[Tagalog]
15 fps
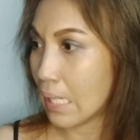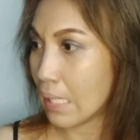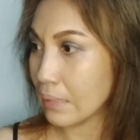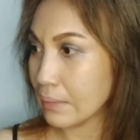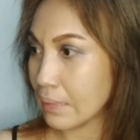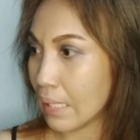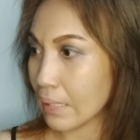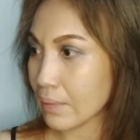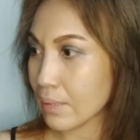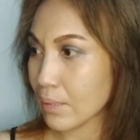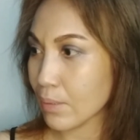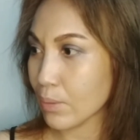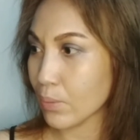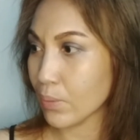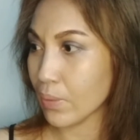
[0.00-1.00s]
ang Asan next
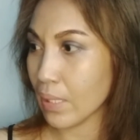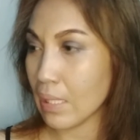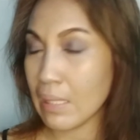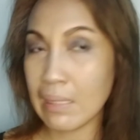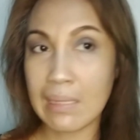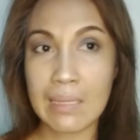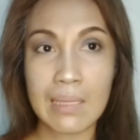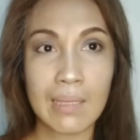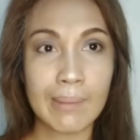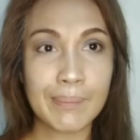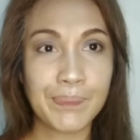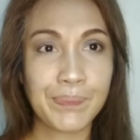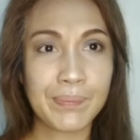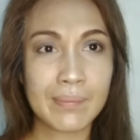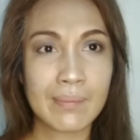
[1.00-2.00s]
na? ko is
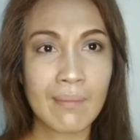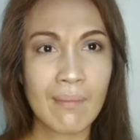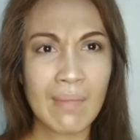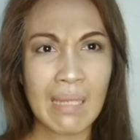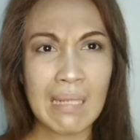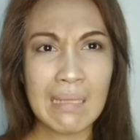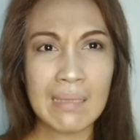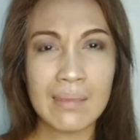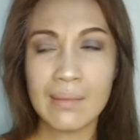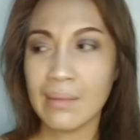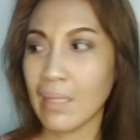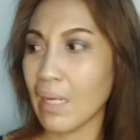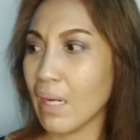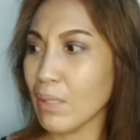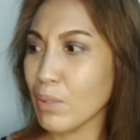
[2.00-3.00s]

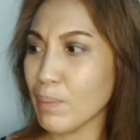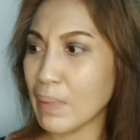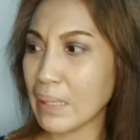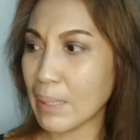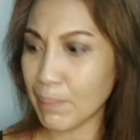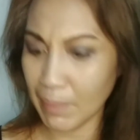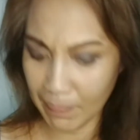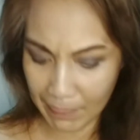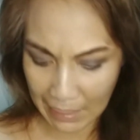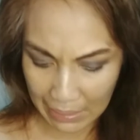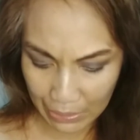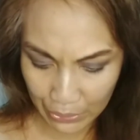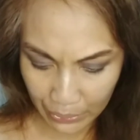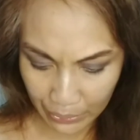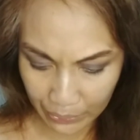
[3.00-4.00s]
ano bang iba
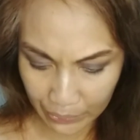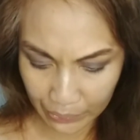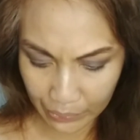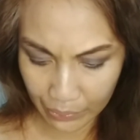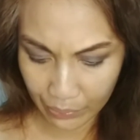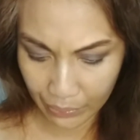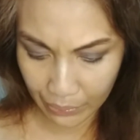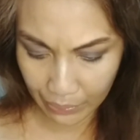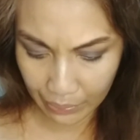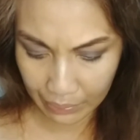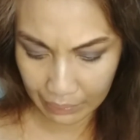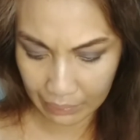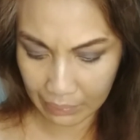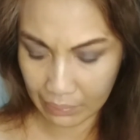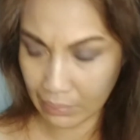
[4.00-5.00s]
blush on ko? Ano?
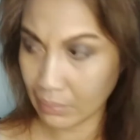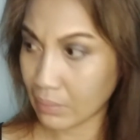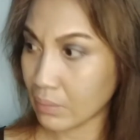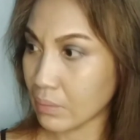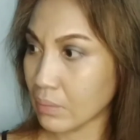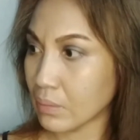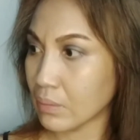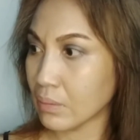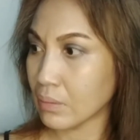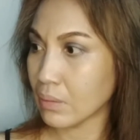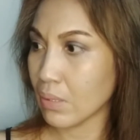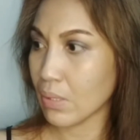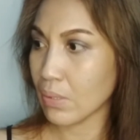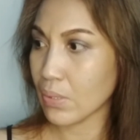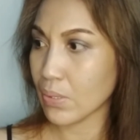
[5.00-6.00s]

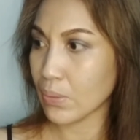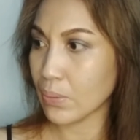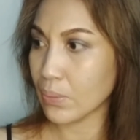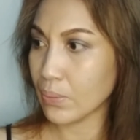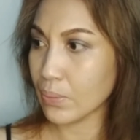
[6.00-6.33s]
So,